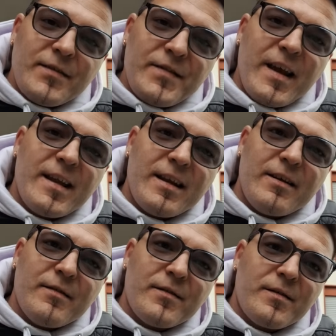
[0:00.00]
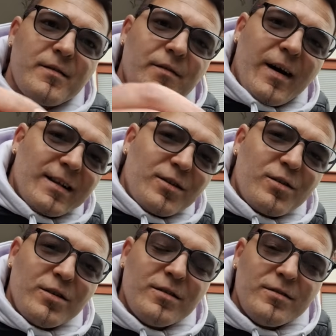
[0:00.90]
viene
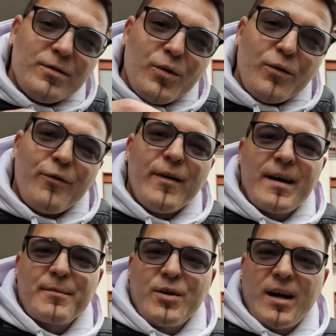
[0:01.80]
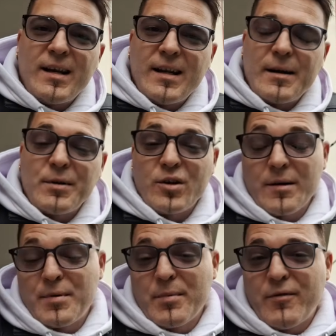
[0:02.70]
fatto un fermo all'arbitro,
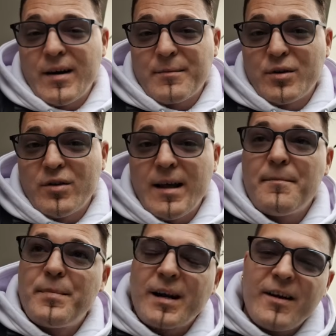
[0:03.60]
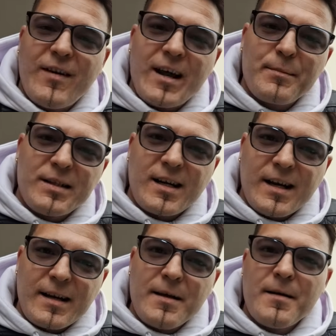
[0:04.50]
che proprio fermo non è, perché va a
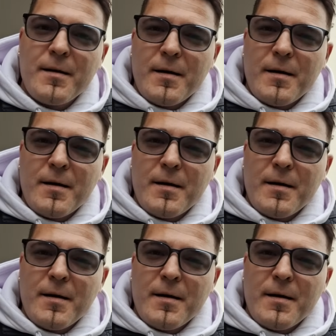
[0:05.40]
arbitrare